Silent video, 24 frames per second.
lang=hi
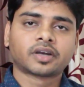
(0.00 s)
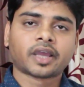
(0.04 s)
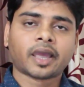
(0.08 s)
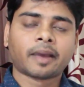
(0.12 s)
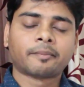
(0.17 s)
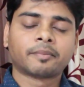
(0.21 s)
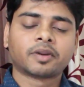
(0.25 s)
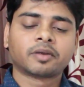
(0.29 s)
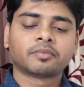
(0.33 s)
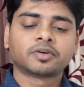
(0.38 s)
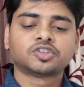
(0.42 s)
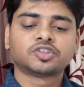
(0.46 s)

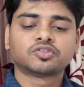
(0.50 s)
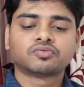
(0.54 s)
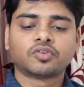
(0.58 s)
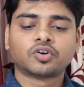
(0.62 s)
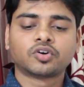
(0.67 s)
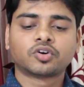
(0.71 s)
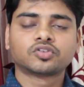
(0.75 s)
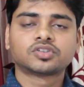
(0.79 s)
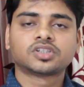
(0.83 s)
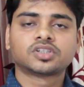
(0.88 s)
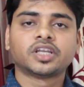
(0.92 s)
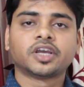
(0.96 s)
कैमरे में जो
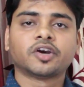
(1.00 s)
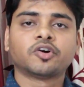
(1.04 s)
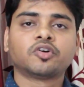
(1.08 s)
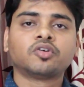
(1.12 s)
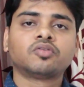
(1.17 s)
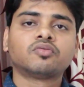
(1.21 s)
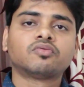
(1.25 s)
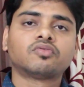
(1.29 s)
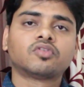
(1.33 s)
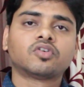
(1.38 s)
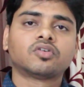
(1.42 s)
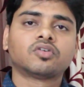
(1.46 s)
फोटोज लिए हो
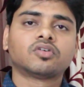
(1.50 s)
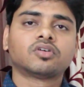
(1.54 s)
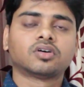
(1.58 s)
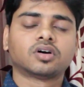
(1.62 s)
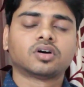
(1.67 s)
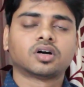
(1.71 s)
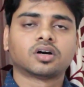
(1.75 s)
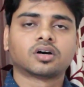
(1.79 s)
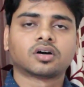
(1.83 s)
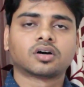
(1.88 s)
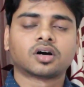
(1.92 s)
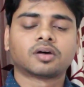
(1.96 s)
वो
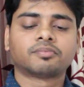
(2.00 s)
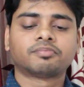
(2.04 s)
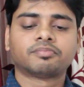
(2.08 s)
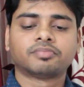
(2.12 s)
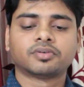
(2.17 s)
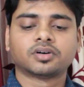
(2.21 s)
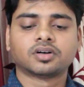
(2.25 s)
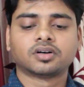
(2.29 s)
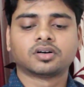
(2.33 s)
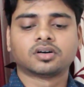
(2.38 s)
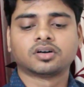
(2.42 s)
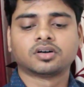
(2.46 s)
आप
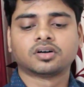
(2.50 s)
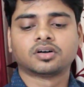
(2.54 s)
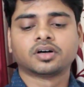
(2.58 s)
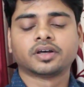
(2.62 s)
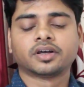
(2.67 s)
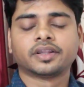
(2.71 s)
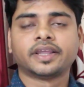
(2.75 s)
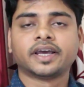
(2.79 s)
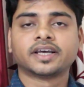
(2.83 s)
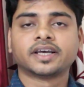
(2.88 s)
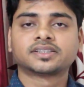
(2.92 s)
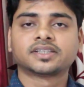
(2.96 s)

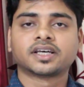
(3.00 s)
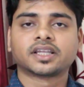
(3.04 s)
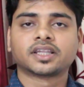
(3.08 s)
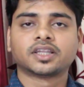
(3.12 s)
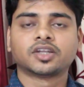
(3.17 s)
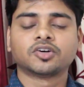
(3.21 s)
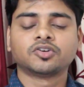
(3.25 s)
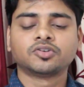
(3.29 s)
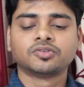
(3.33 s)
देख सकते